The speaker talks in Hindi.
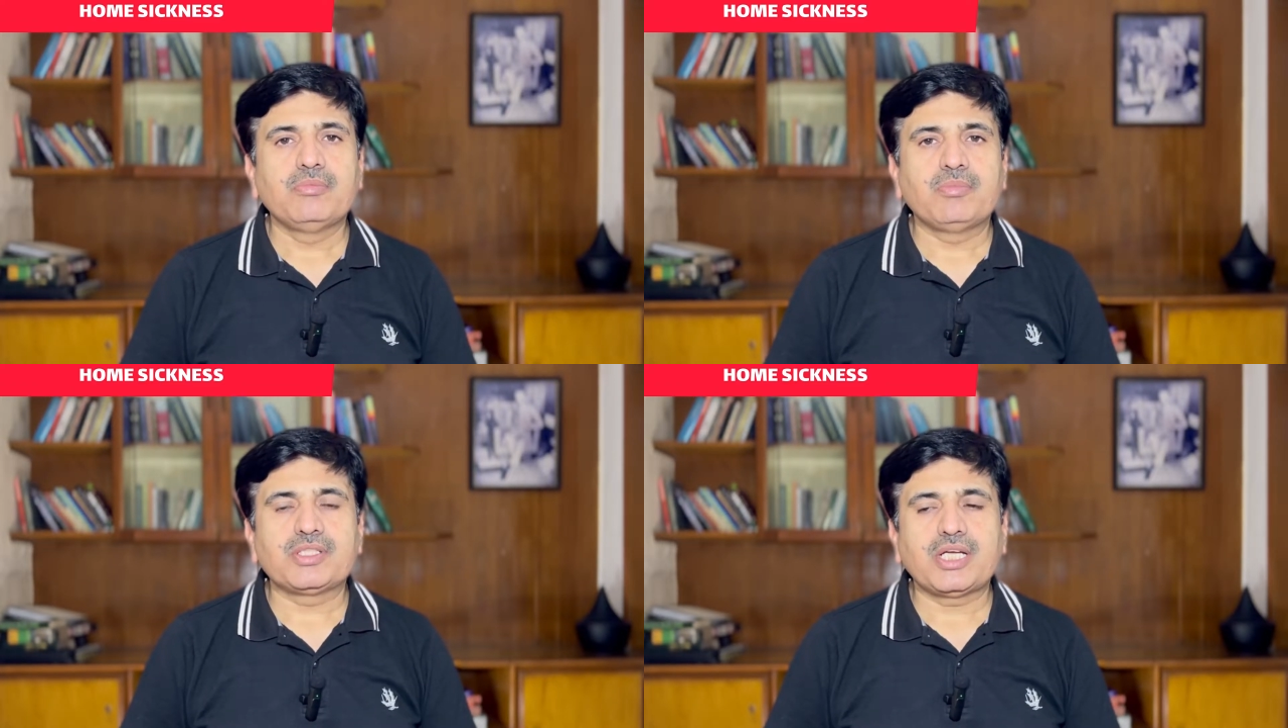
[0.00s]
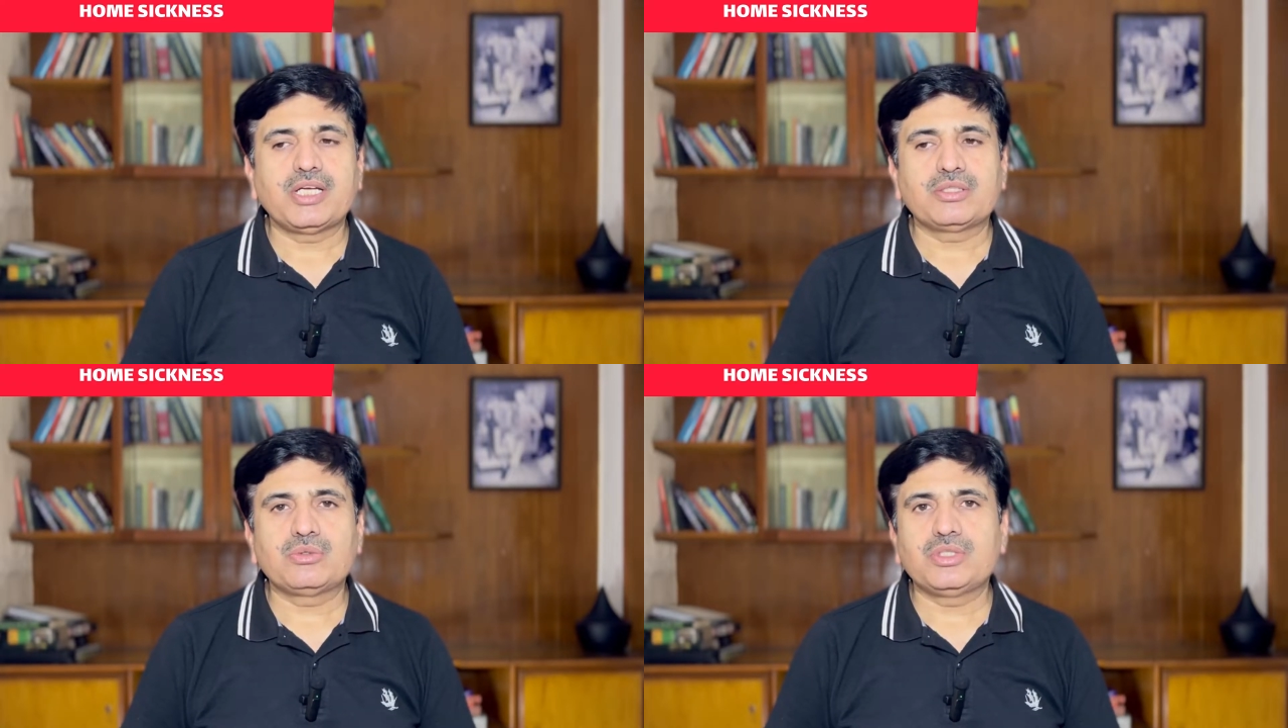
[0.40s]

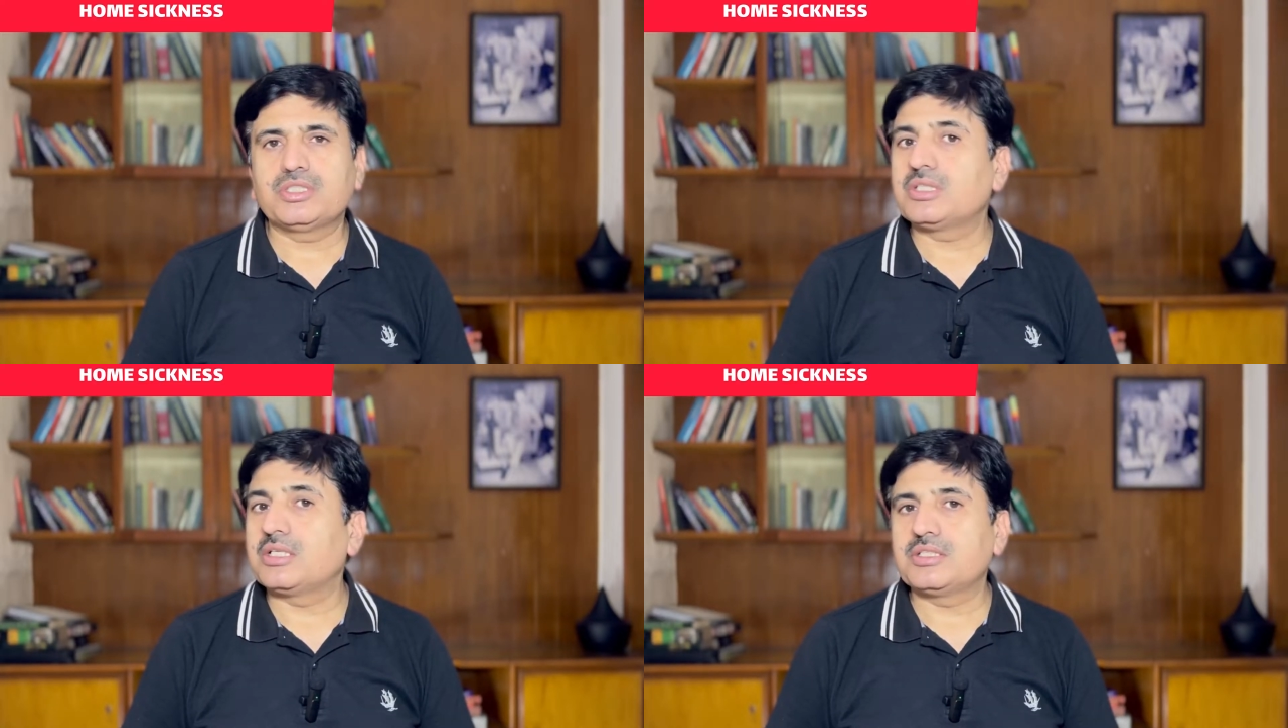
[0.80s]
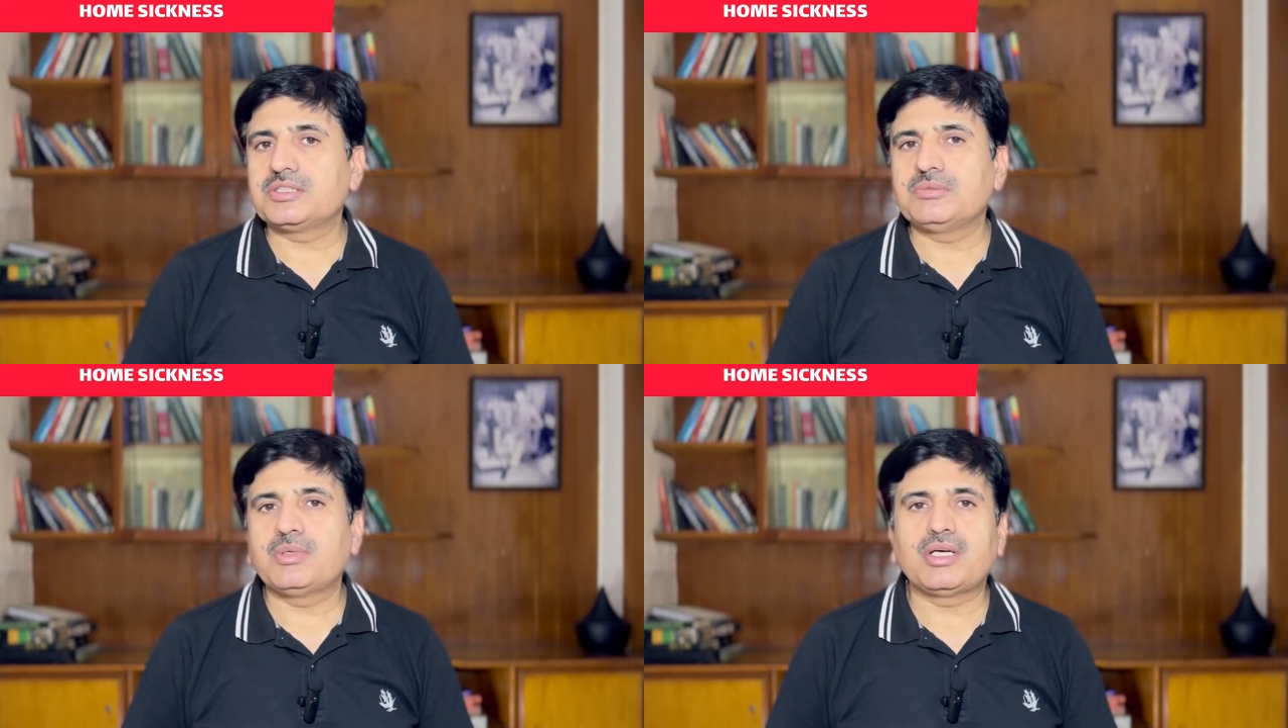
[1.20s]
बज़ाहिर तो ये सादा
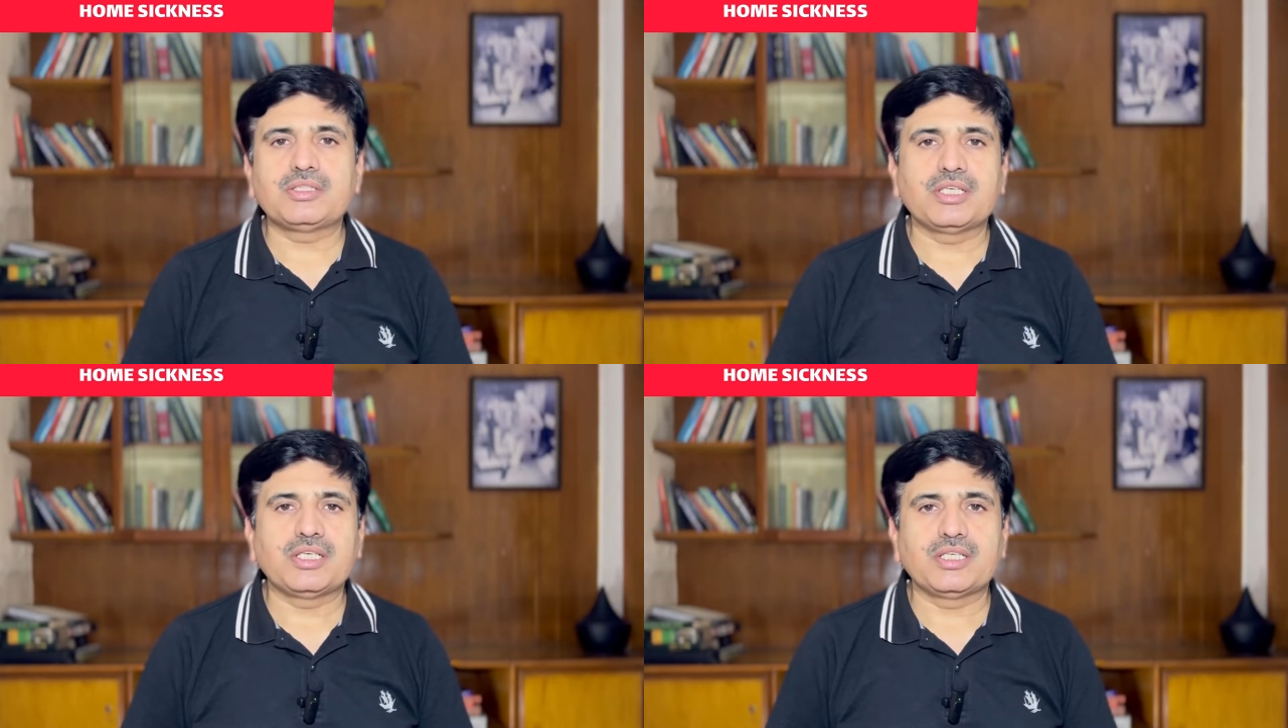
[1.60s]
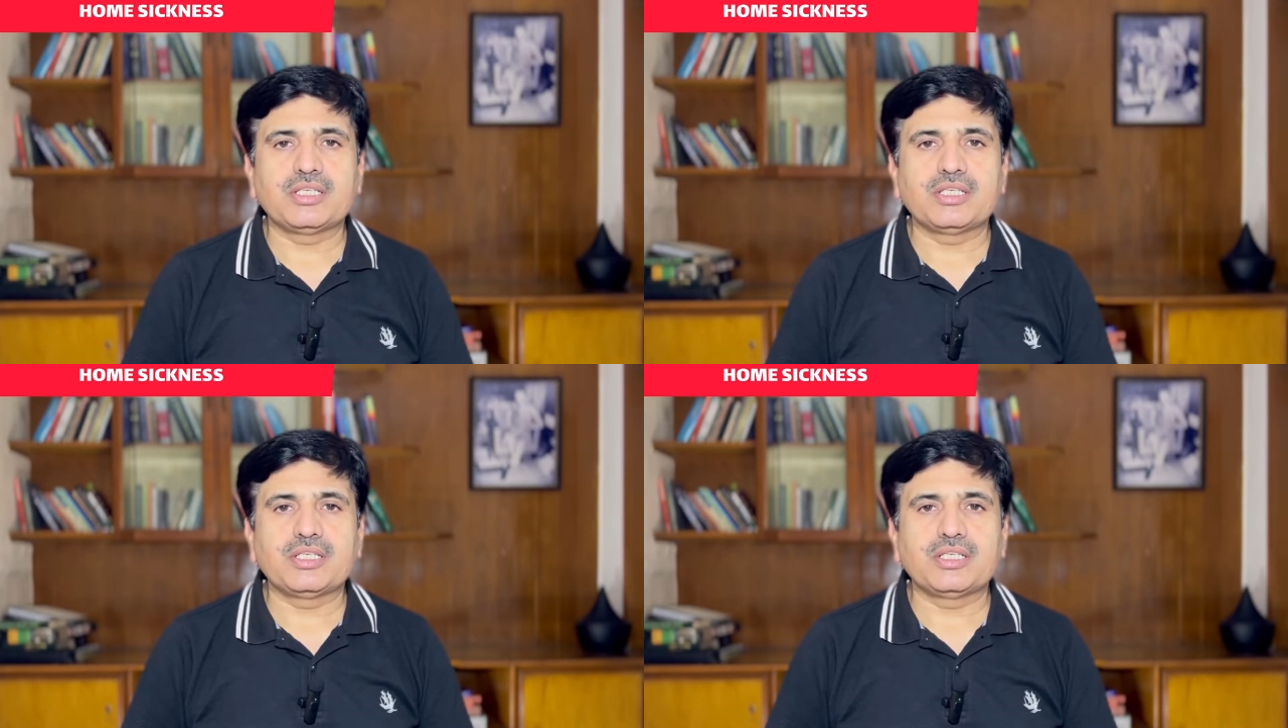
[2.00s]
सी बात है